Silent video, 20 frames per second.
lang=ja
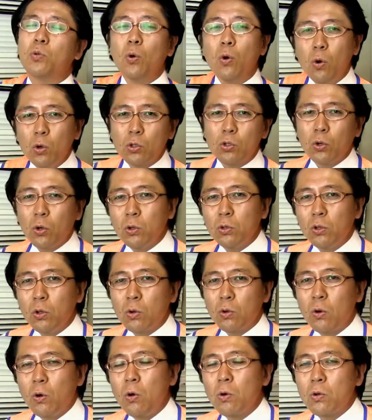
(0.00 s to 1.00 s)
東京
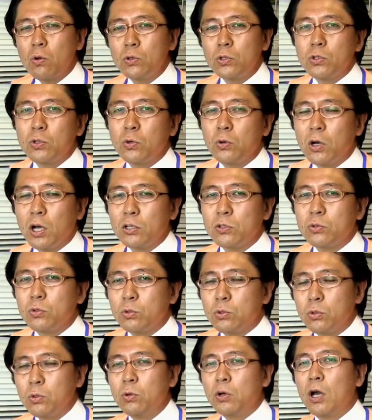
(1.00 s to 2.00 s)
の広告協会ってそ
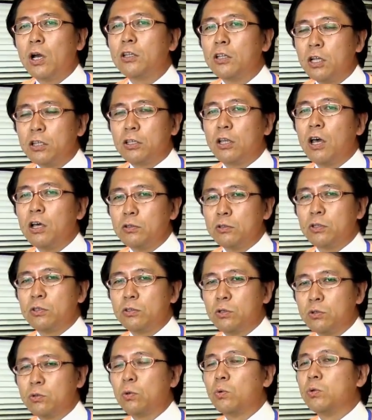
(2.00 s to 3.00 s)
の業界団体あるんで
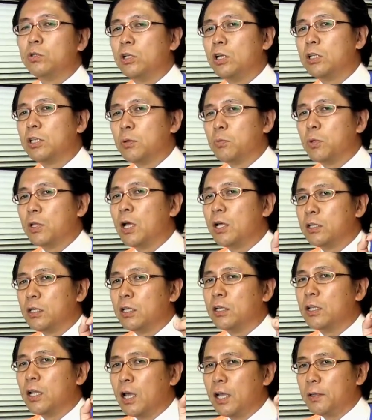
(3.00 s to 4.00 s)
すよそこに入れてもらえ
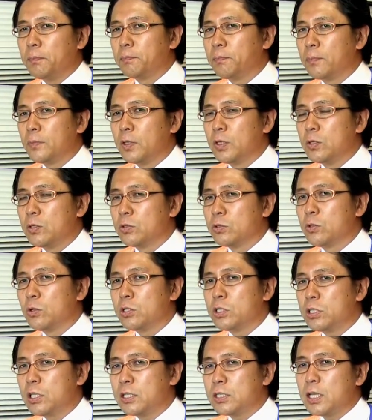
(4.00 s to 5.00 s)
ていない。
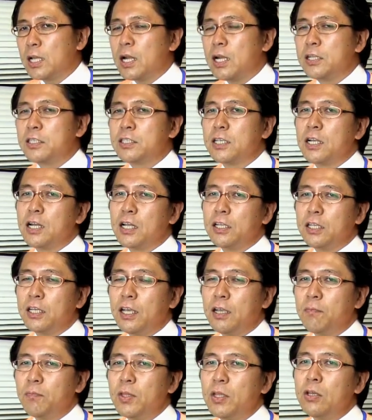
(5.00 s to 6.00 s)
そしてさらにさら
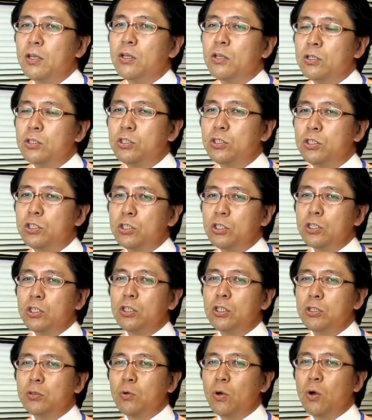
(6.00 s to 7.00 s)
に
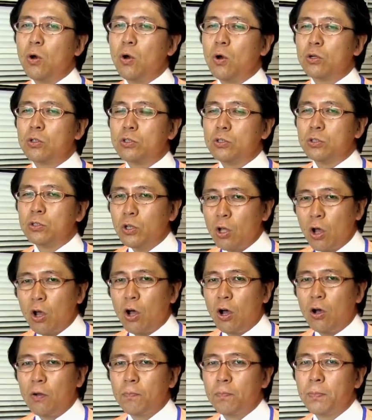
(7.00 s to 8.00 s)
中央区
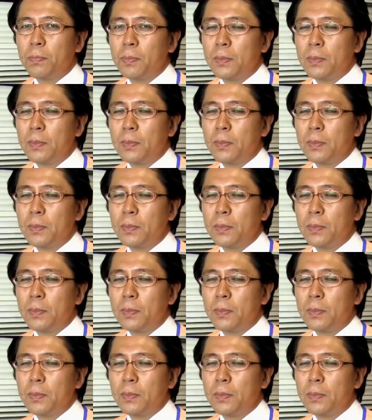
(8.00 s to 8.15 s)
の